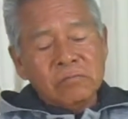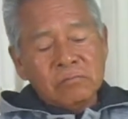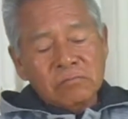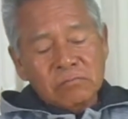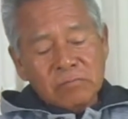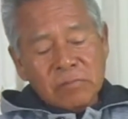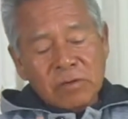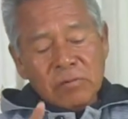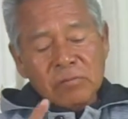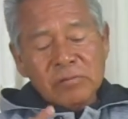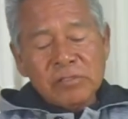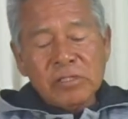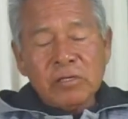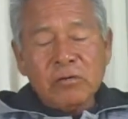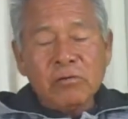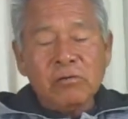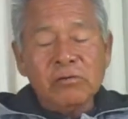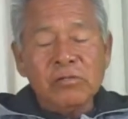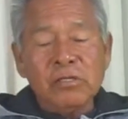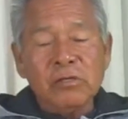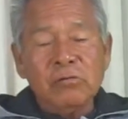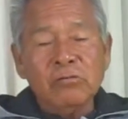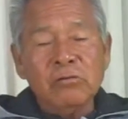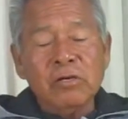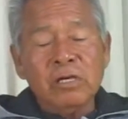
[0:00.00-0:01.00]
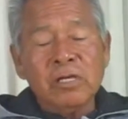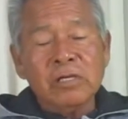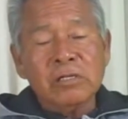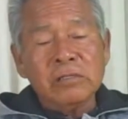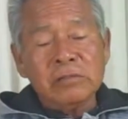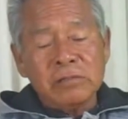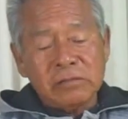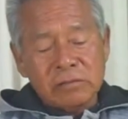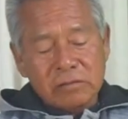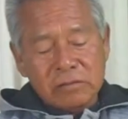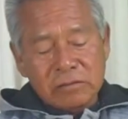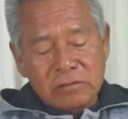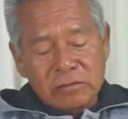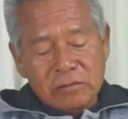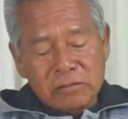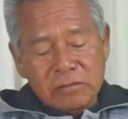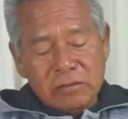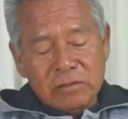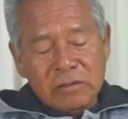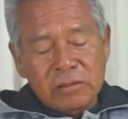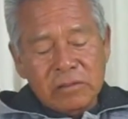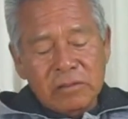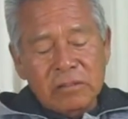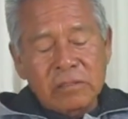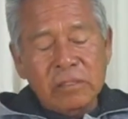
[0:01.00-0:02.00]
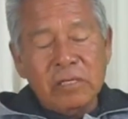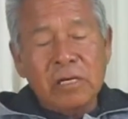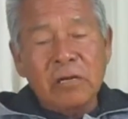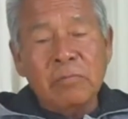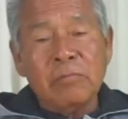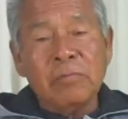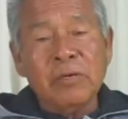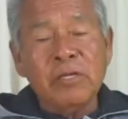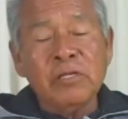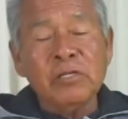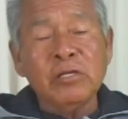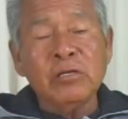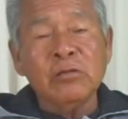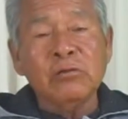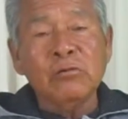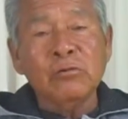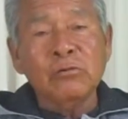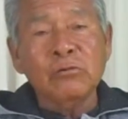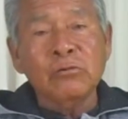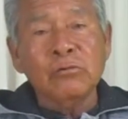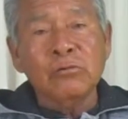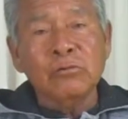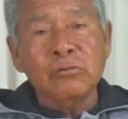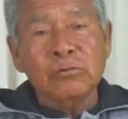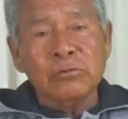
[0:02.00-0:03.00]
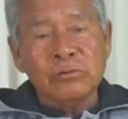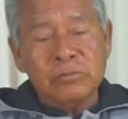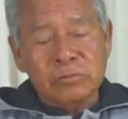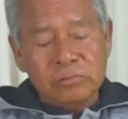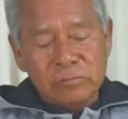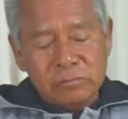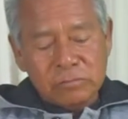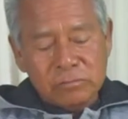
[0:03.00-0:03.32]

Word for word: Vamos a continuar aprendiendo nudos.